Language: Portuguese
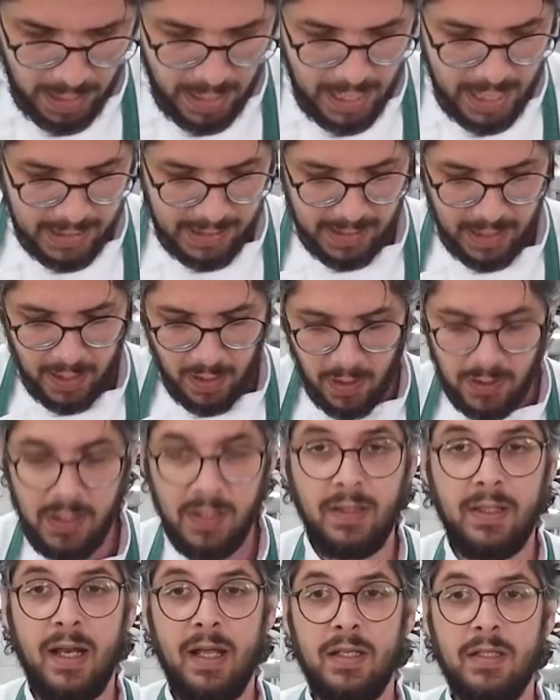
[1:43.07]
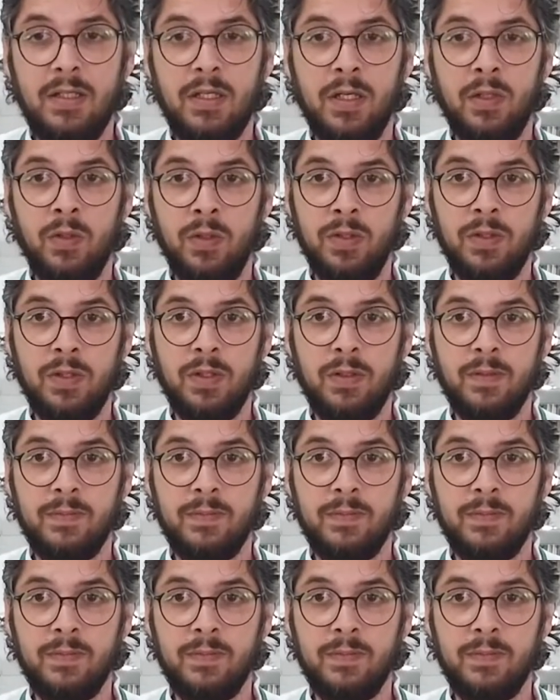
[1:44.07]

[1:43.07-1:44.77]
Essa é a nossa entrada de guinojo.